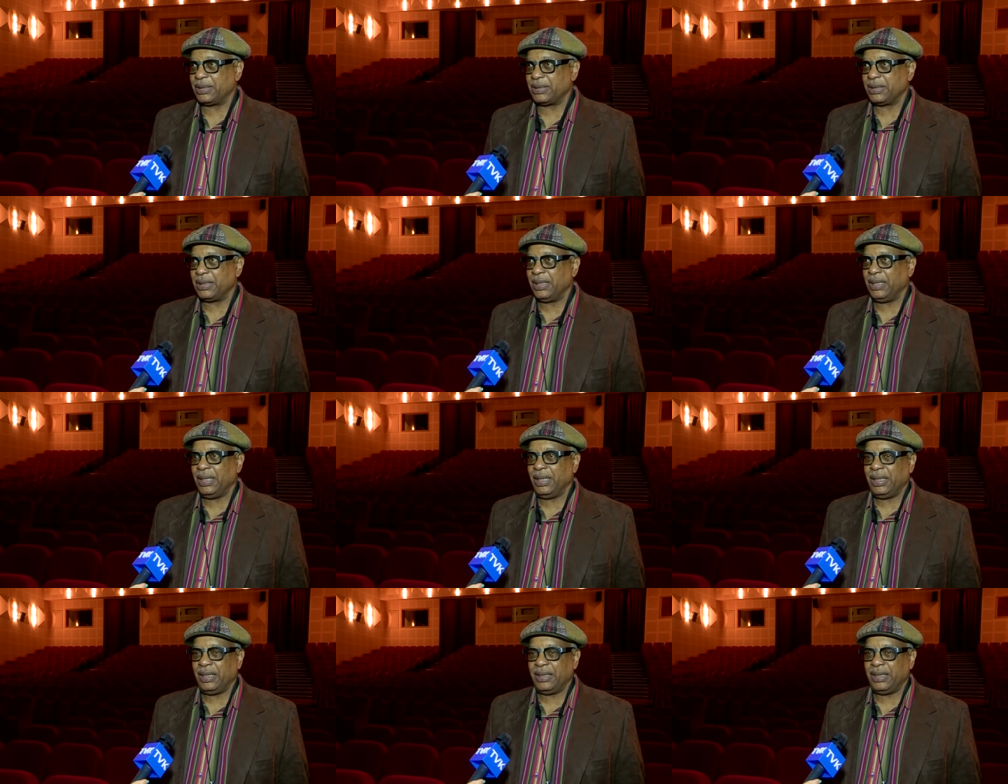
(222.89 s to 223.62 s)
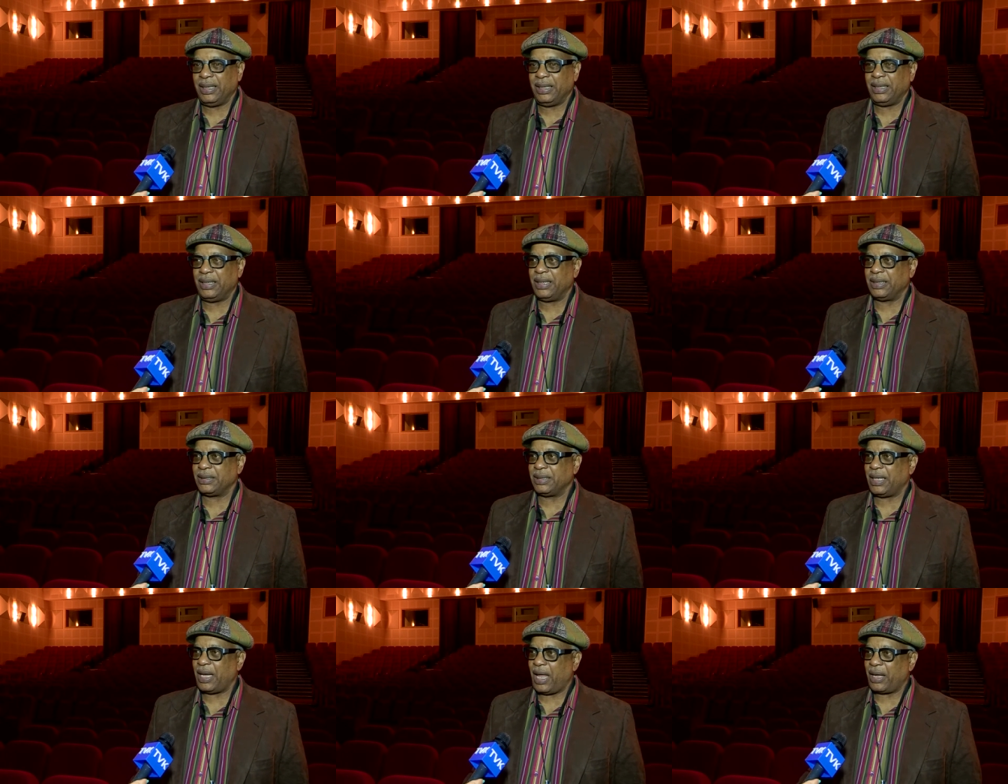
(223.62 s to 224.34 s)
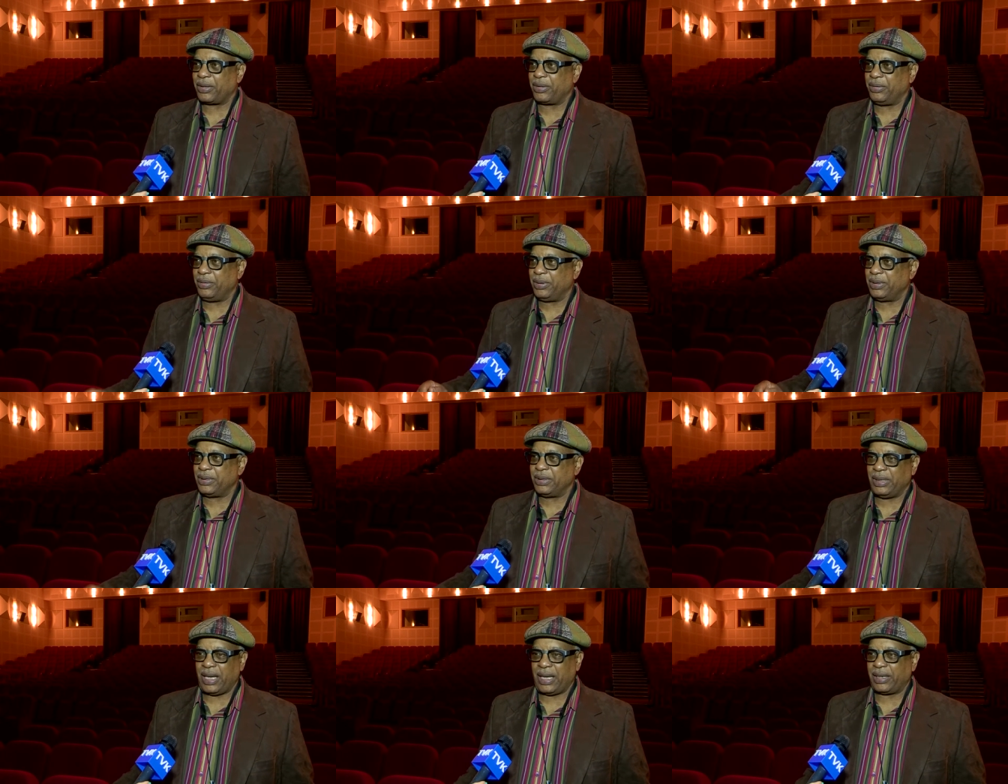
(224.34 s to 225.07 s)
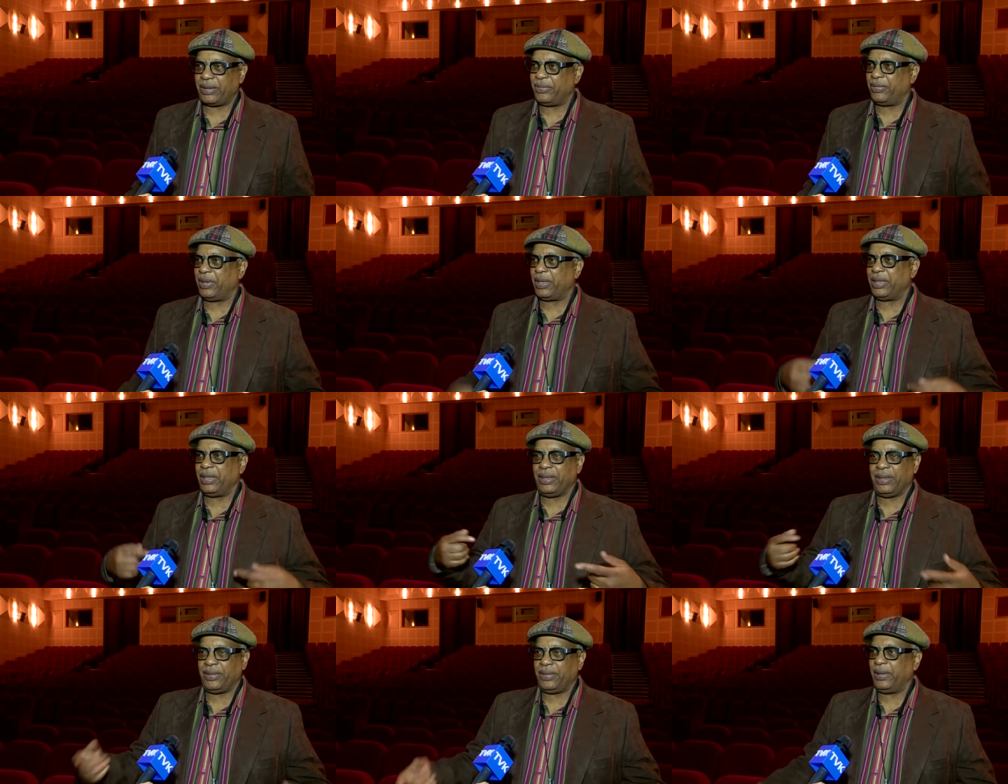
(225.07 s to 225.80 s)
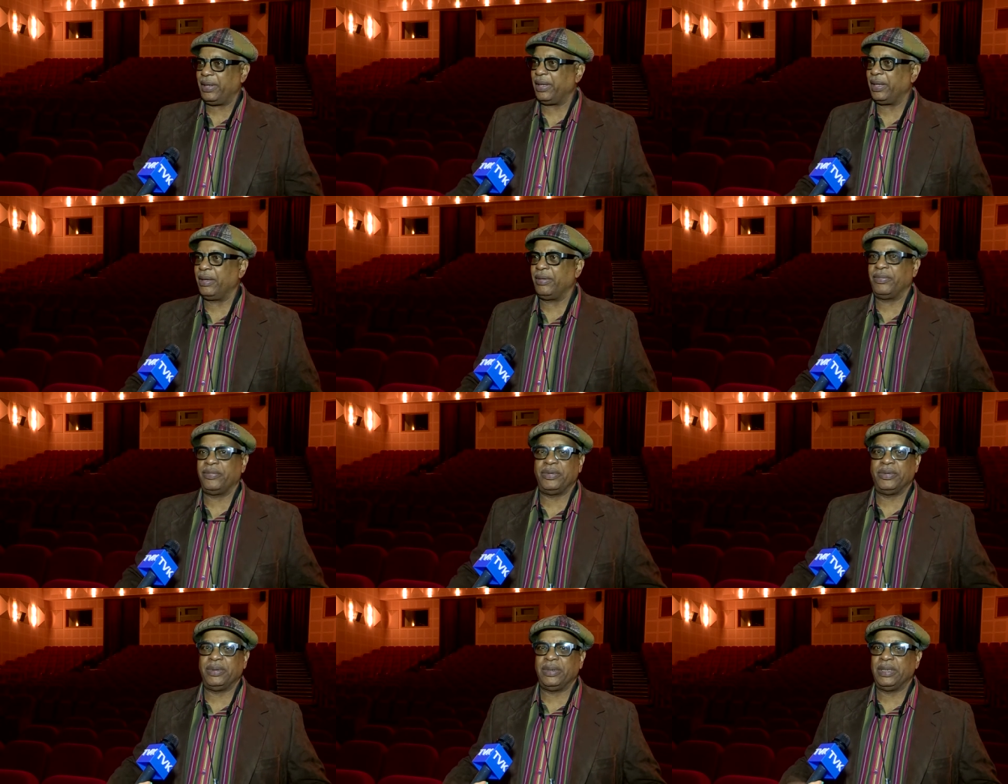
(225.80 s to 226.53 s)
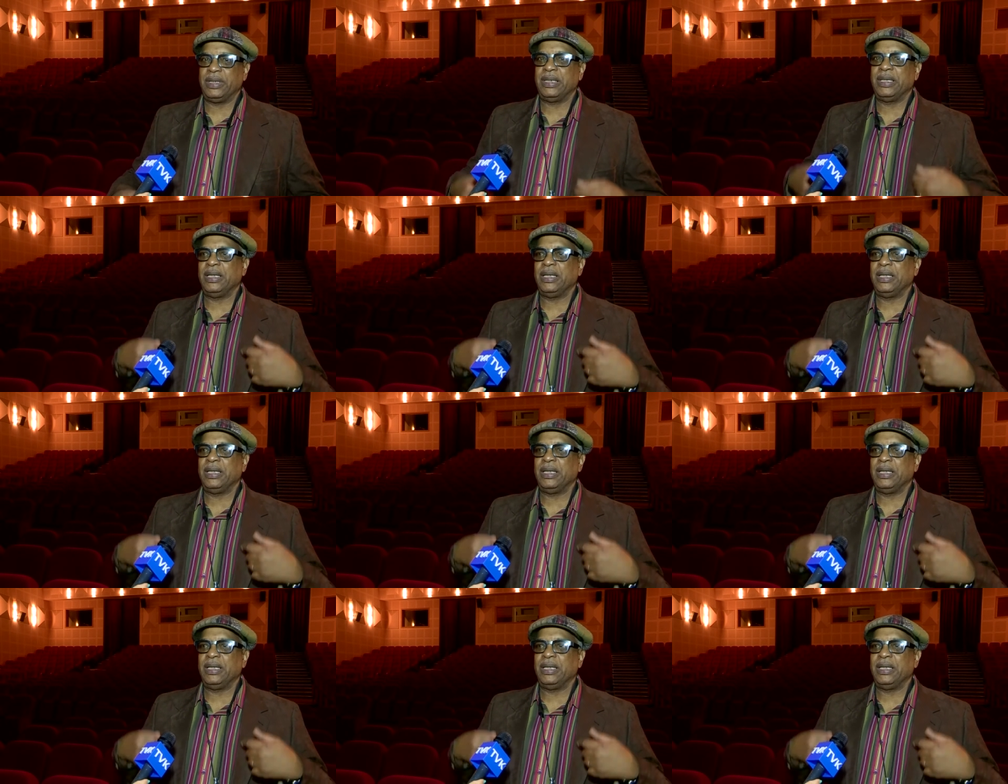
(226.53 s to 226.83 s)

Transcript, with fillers: Музыканты здесь просто фантастические, поэтому играть с ними было легко